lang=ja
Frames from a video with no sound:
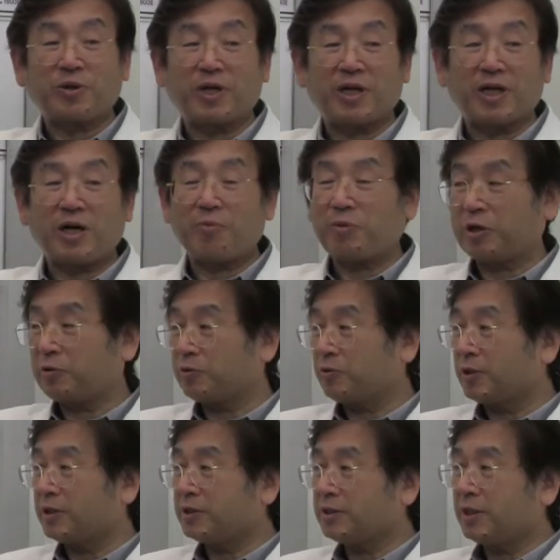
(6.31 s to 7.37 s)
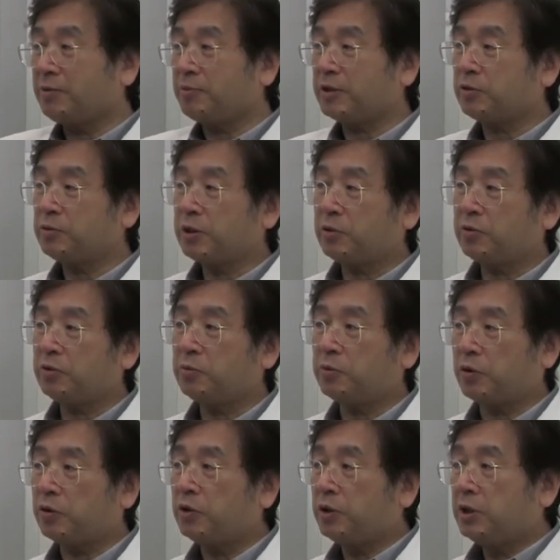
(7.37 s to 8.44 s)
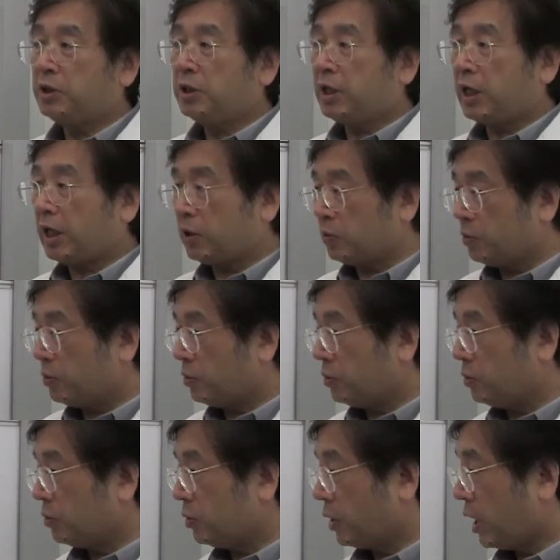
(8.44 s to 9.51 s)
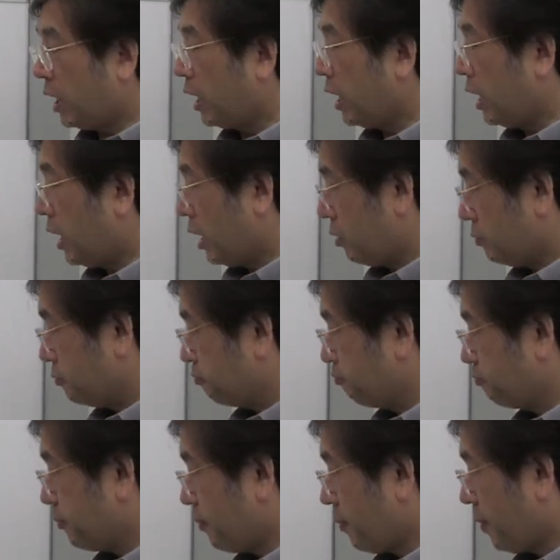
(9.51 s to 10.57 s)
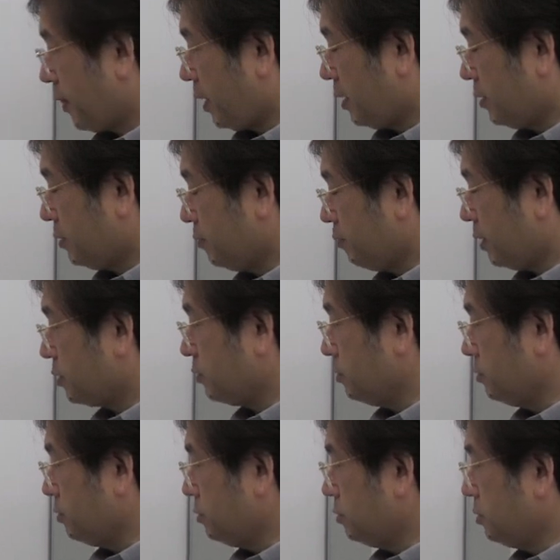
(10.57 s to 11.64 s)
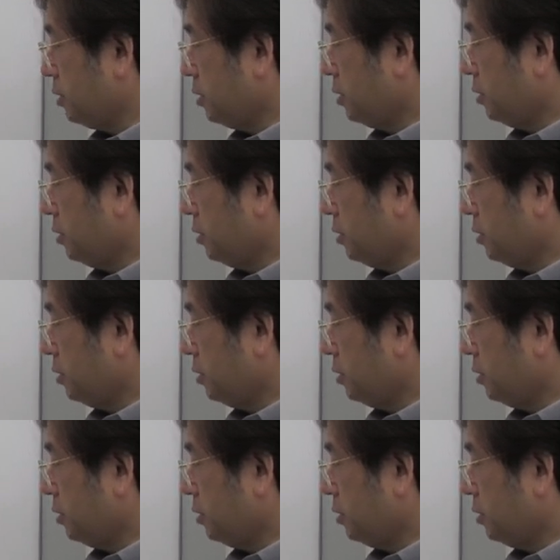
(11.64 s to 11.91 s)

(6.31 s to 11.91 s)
そこから頑張ろうとかですね、まあ、そういうようなこともあの考えられる、まあ、そういう